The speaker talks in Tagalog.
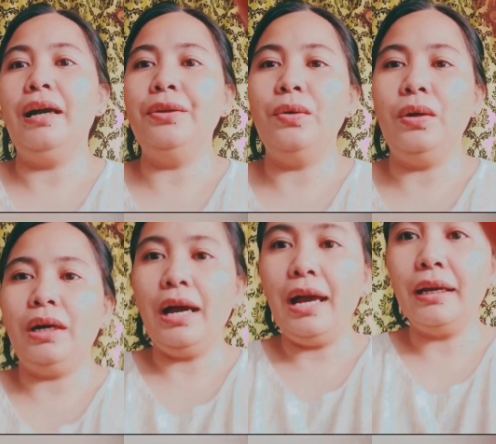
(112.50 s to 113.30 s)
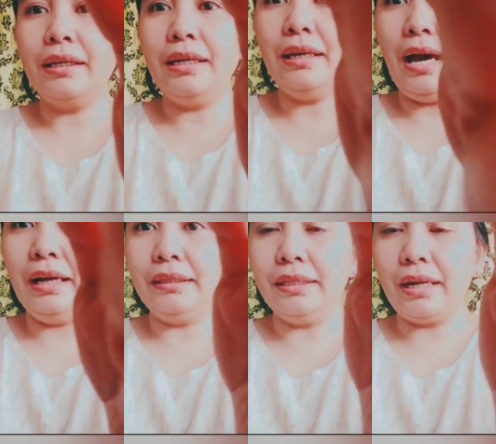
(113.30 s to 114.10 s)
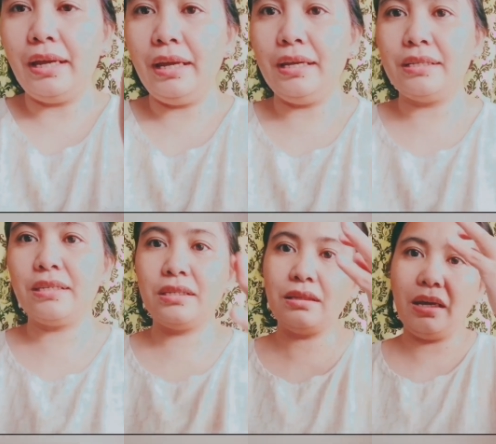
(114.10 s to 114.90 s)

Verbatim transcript: ano, ang aking address.